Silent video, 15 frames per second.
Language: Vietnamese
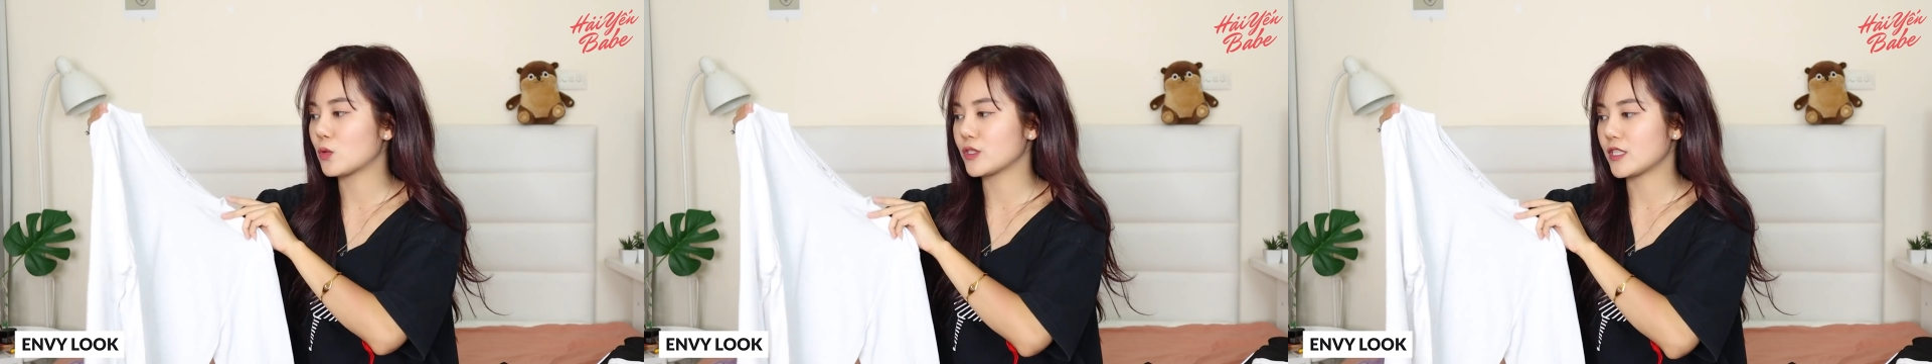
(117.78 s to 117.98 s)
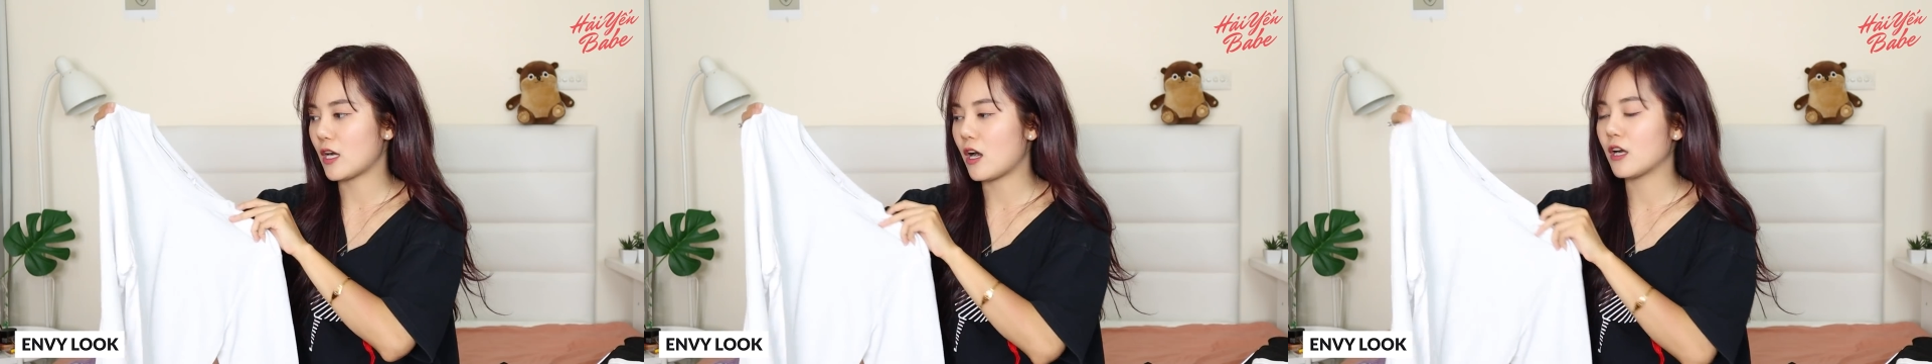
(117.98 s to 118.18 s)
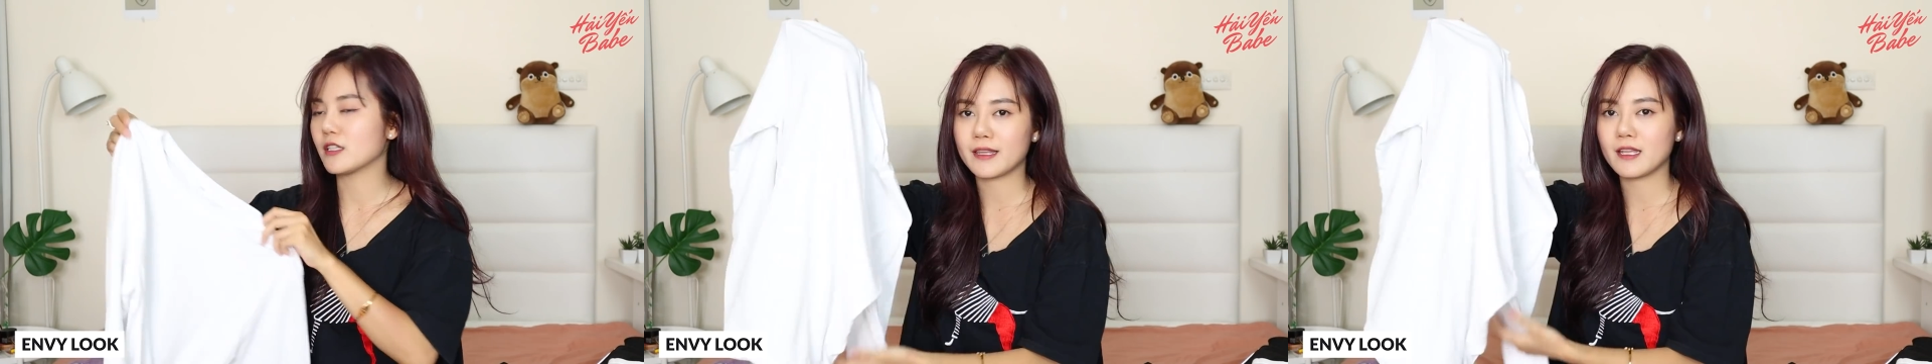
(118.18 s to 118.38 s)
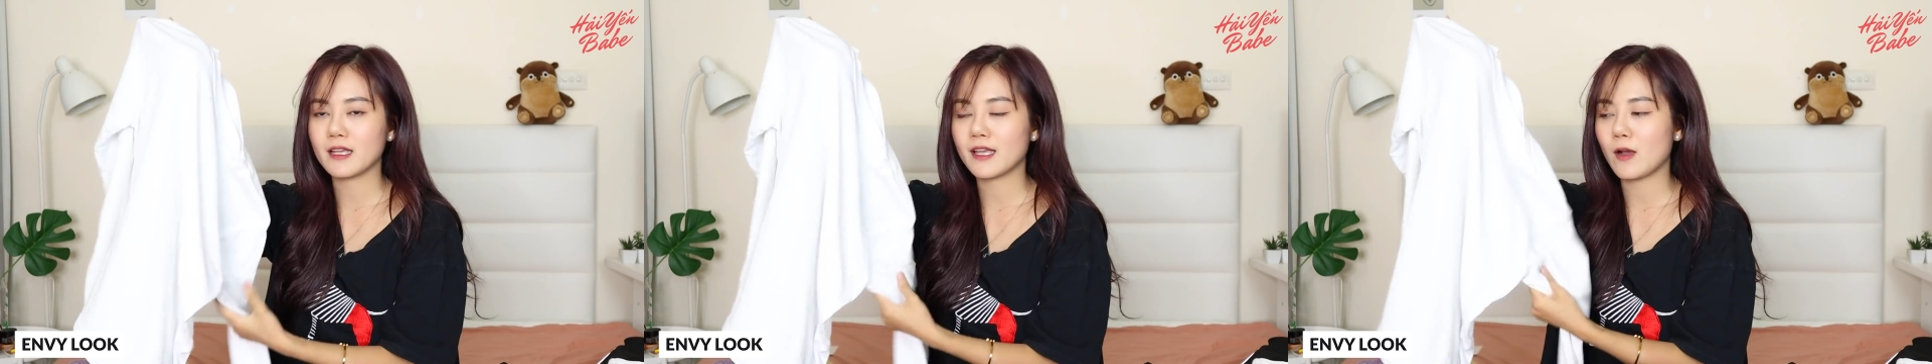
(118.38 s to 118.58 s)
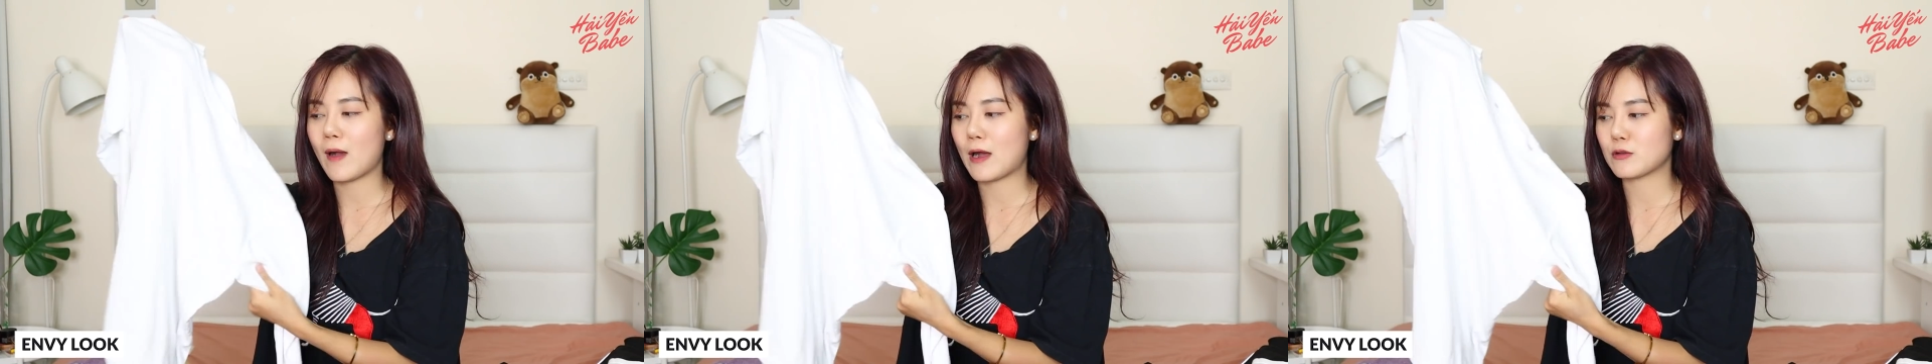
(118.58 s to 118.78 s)
cổ tròn
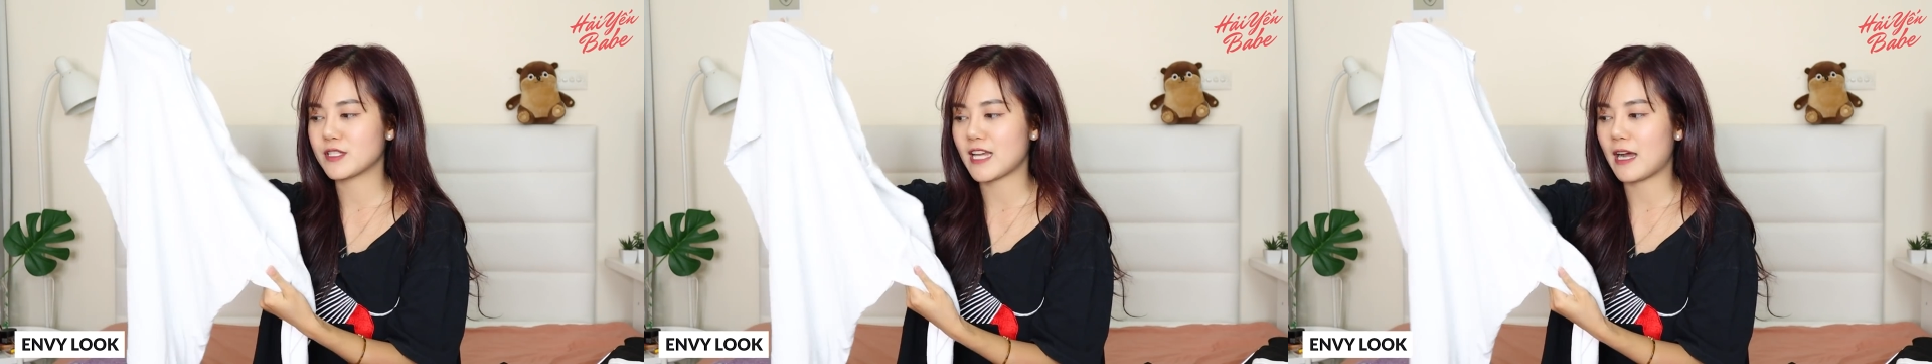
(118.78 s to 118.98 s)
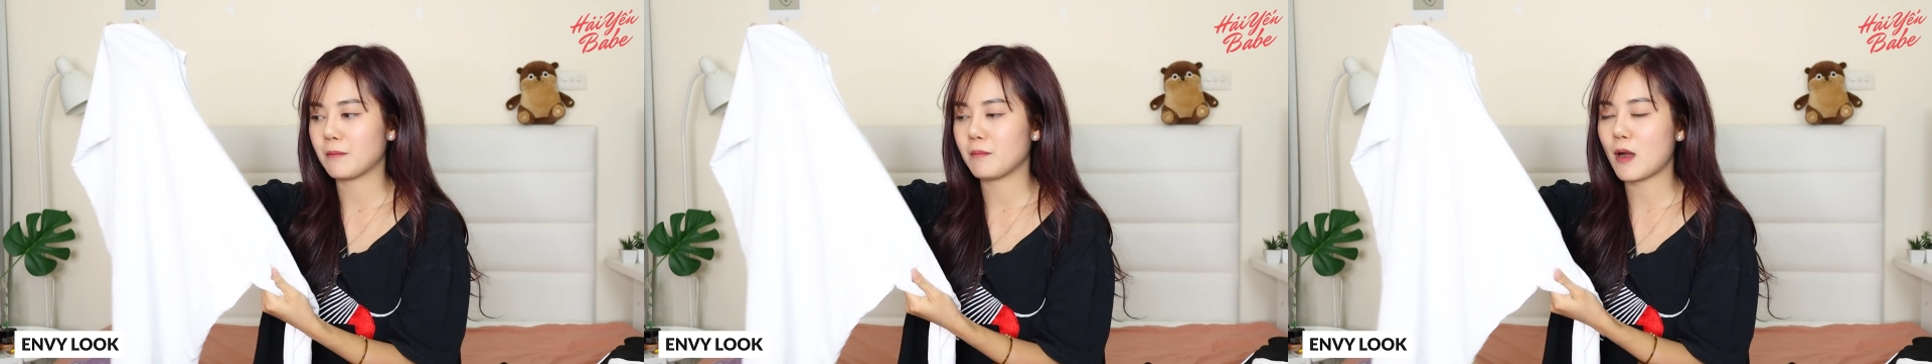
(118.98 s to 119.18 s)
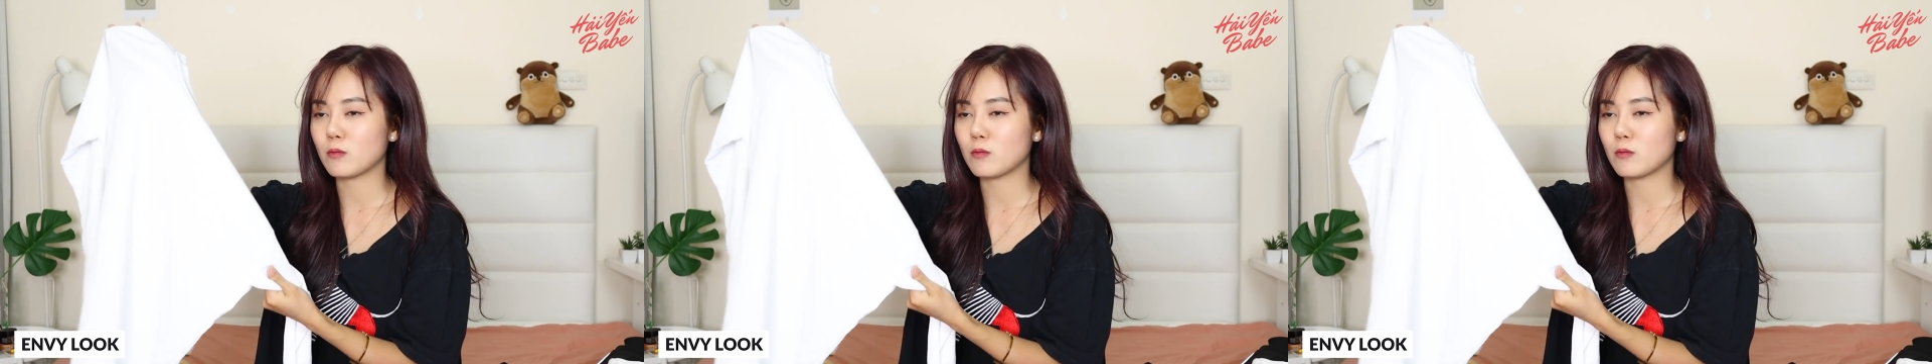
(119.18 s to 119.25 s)
Những kiểu áo trắng